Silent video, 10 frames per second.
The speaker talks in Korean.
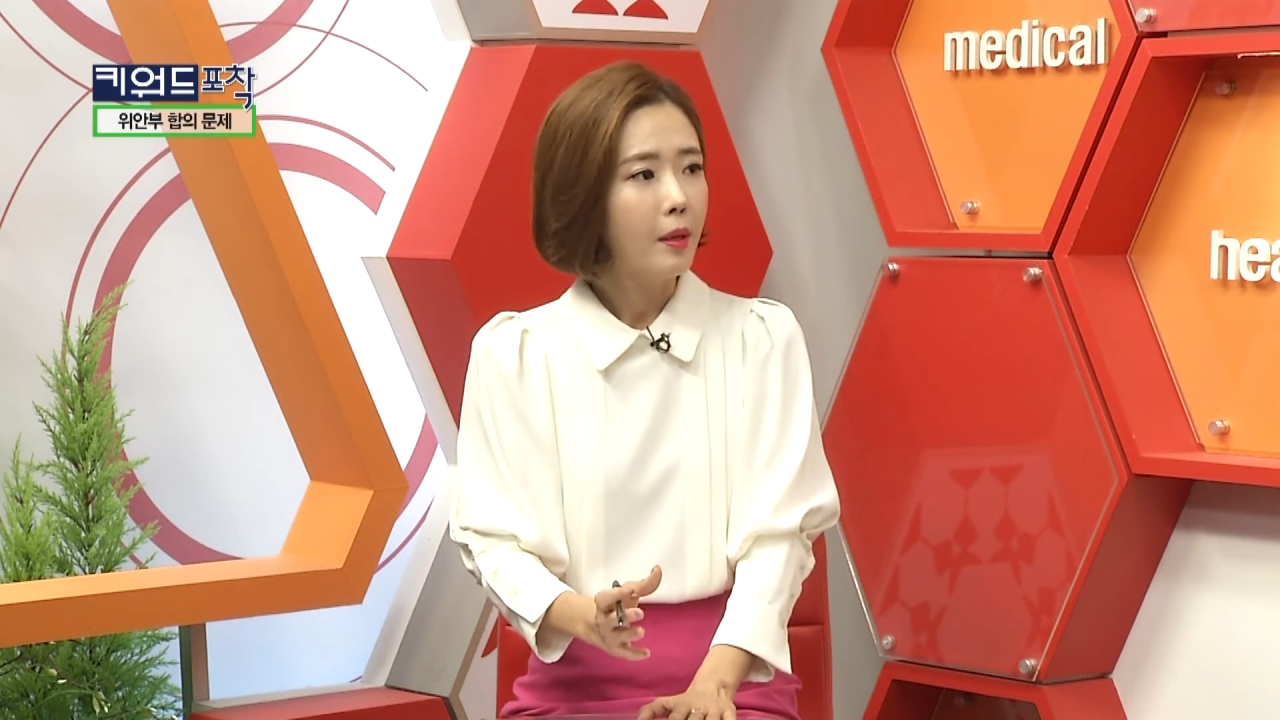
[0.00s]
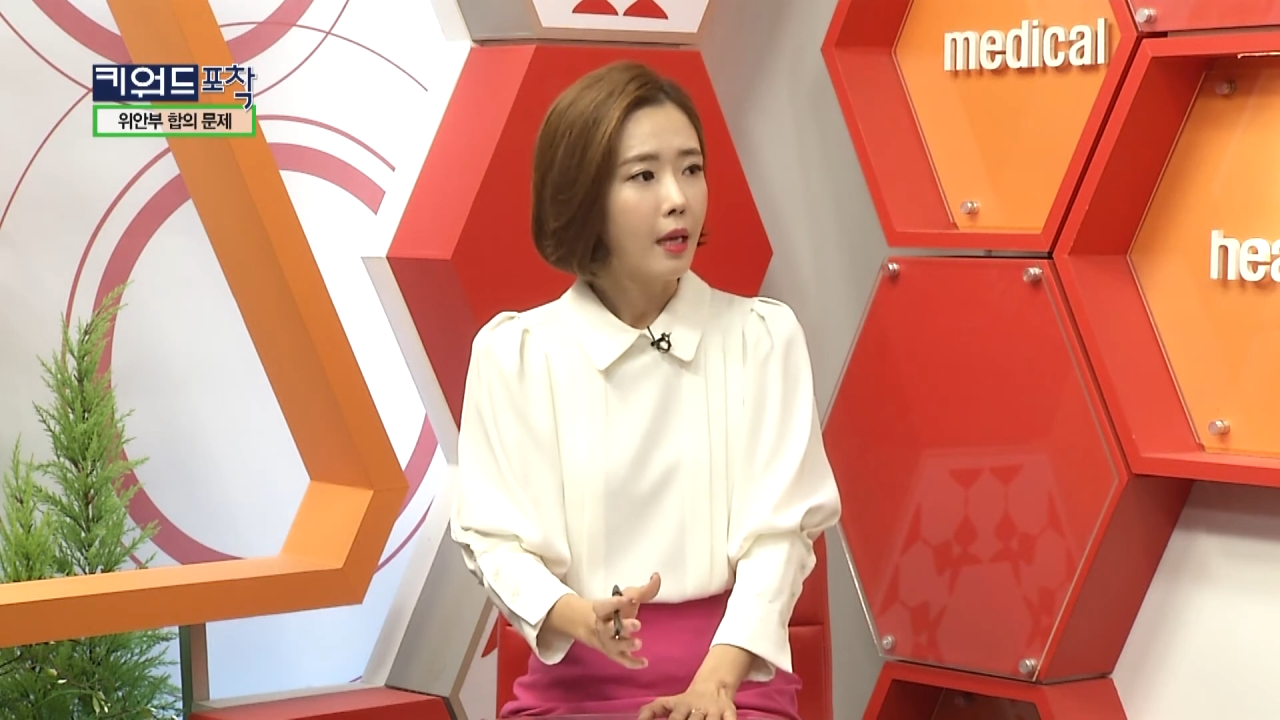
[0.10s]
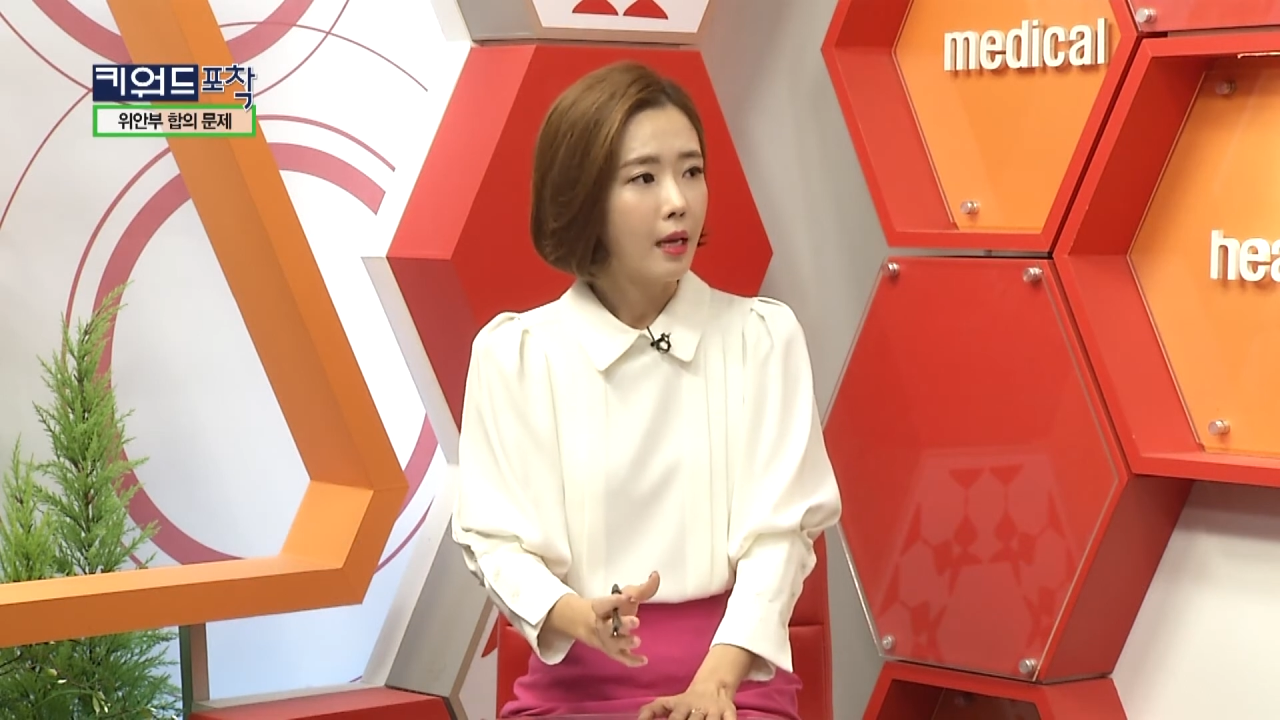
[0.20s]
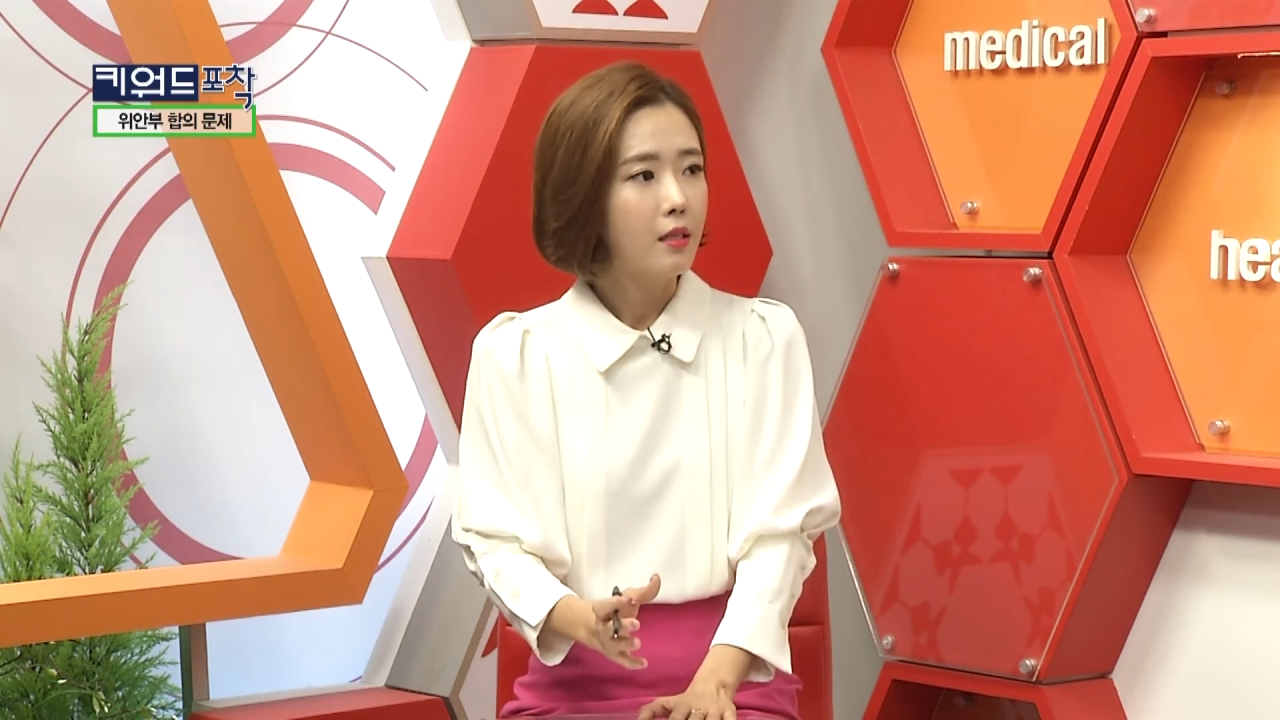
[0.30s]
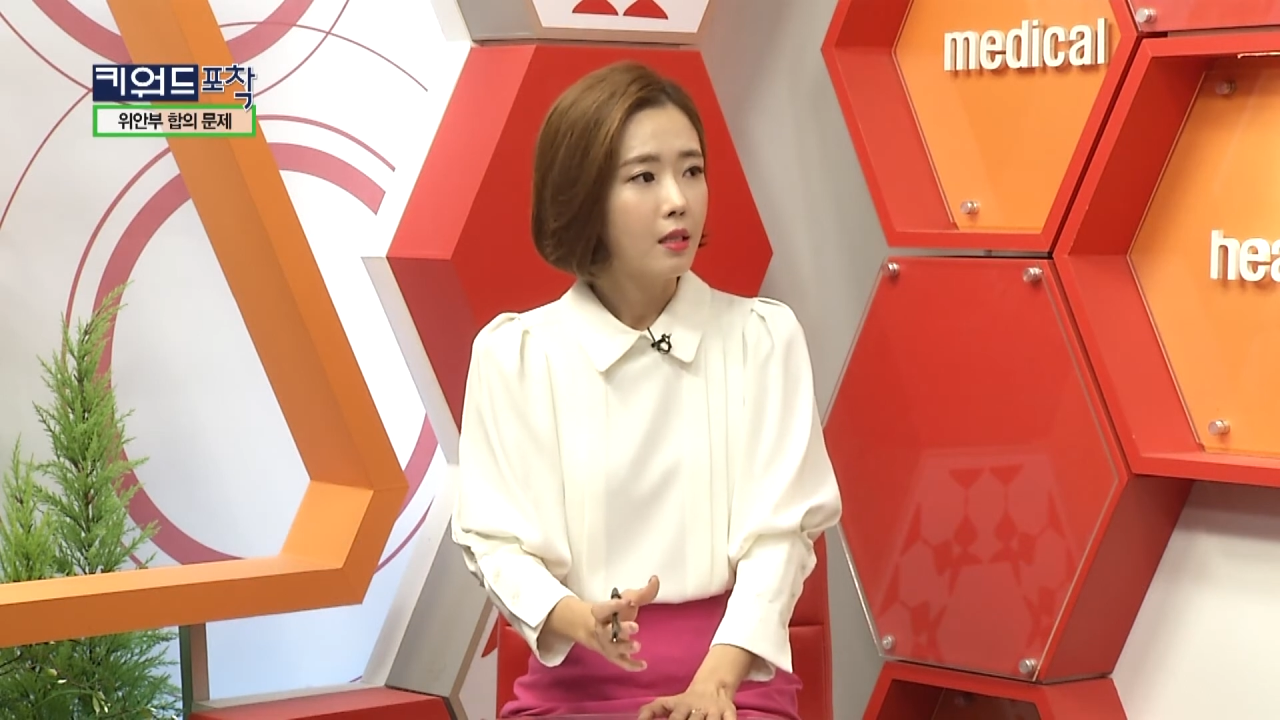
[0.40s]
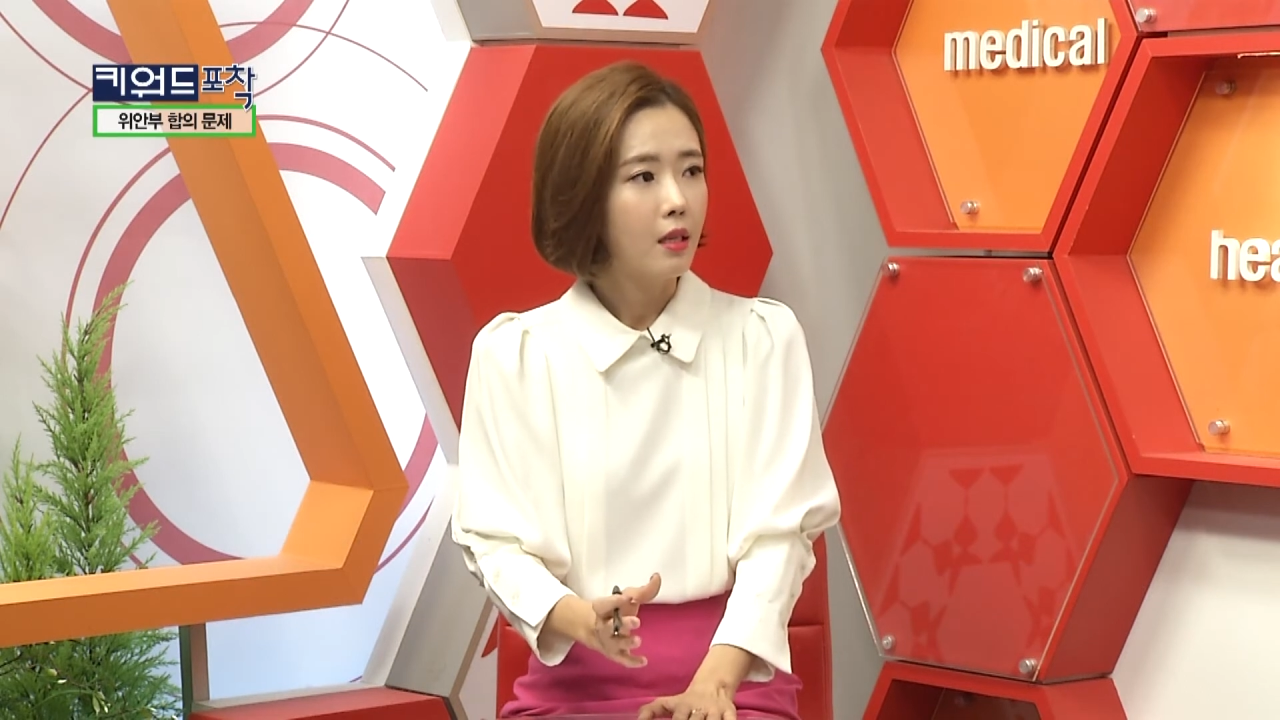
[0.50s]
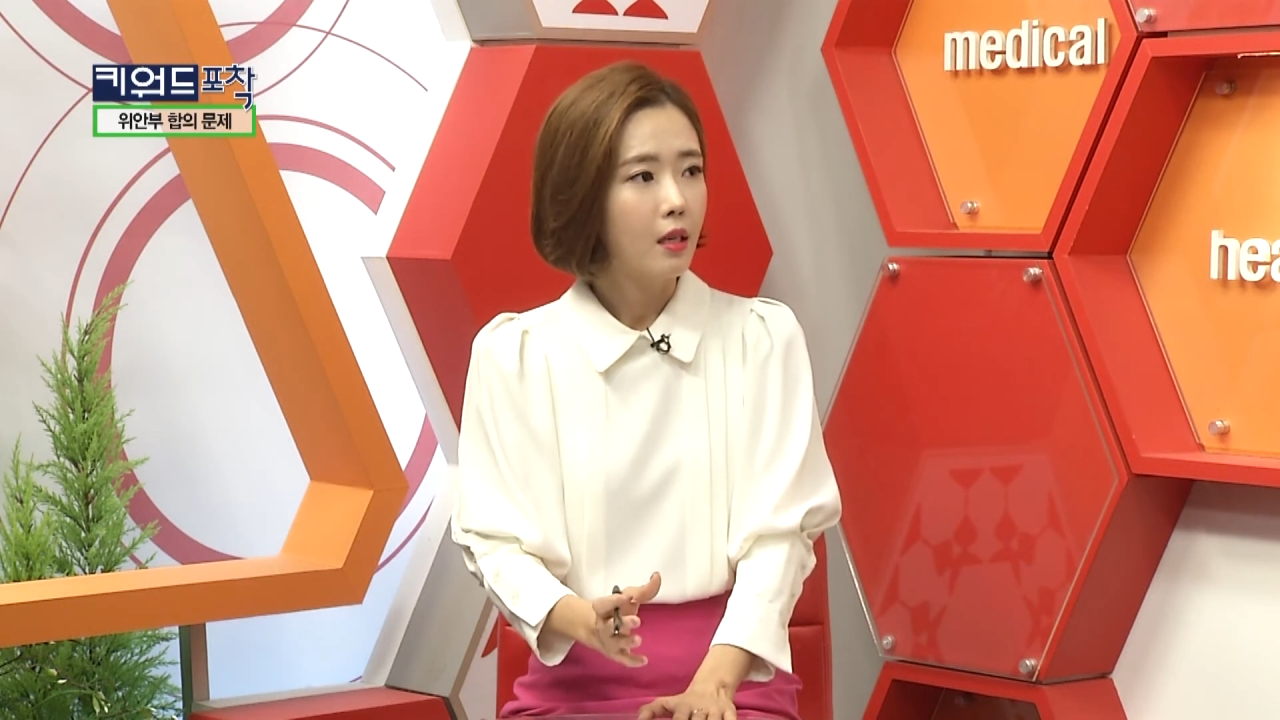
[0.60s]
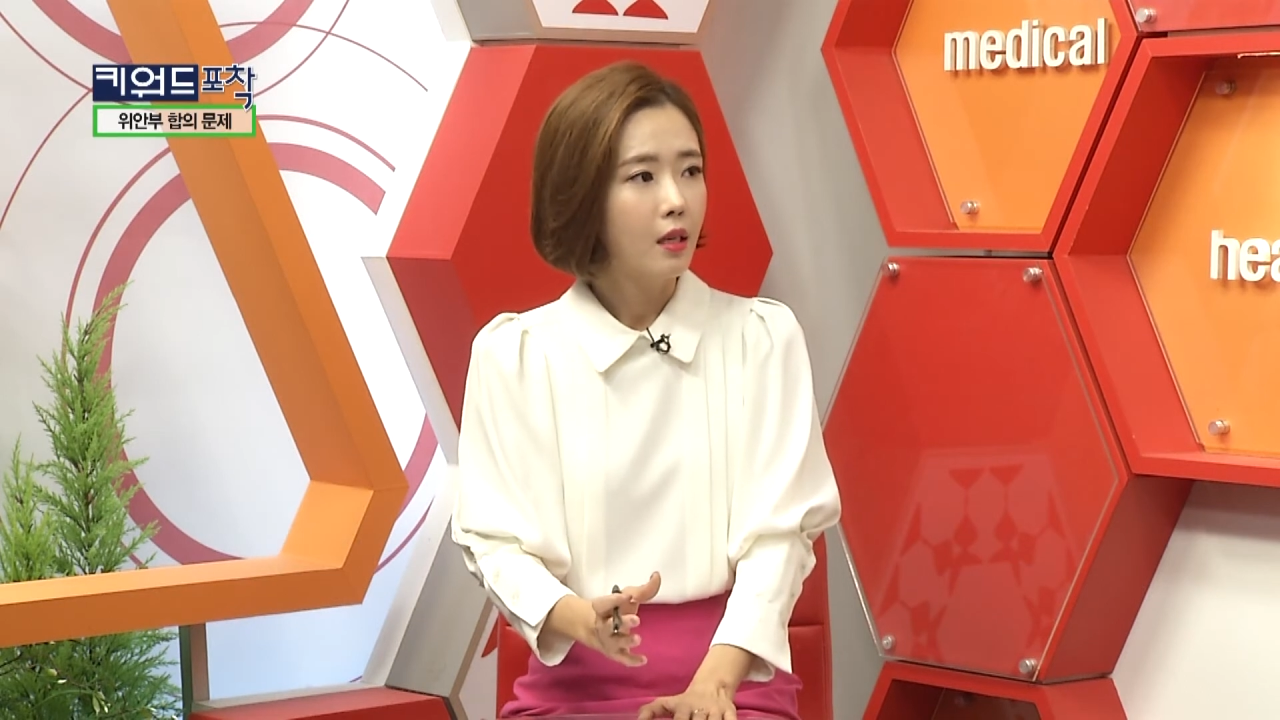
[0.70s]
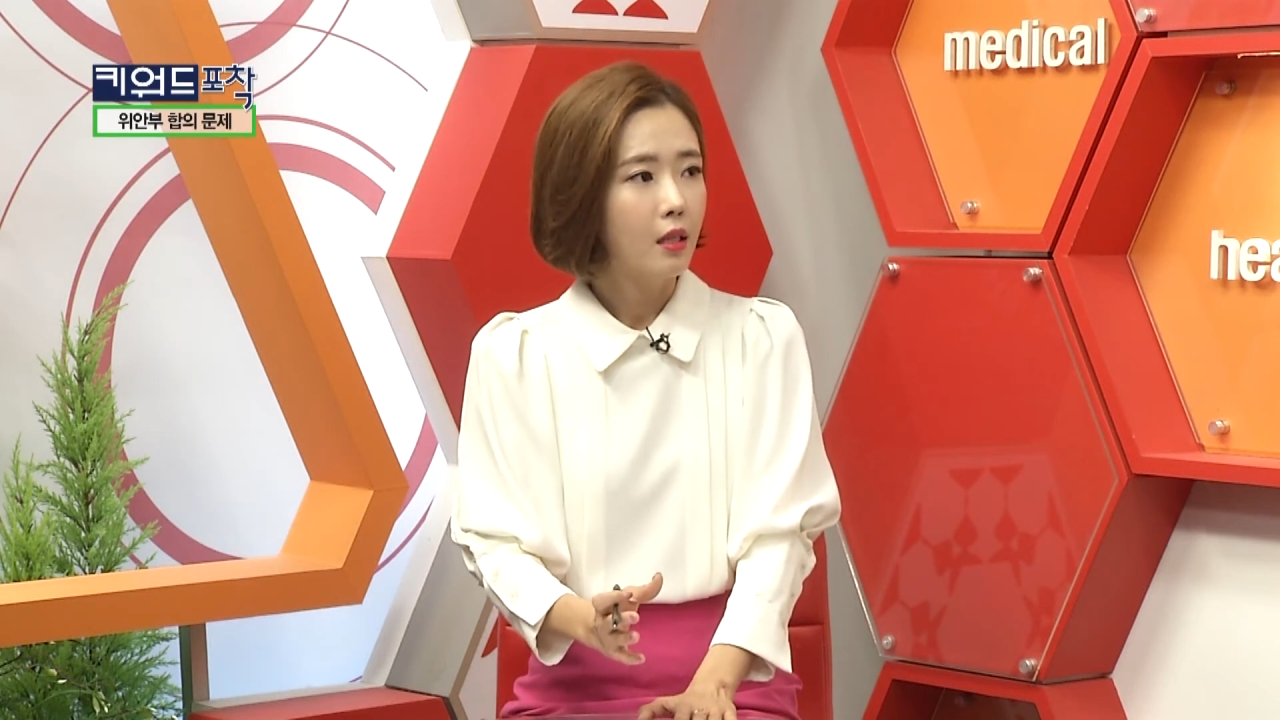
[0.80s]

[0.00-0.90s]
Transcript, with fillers: 될지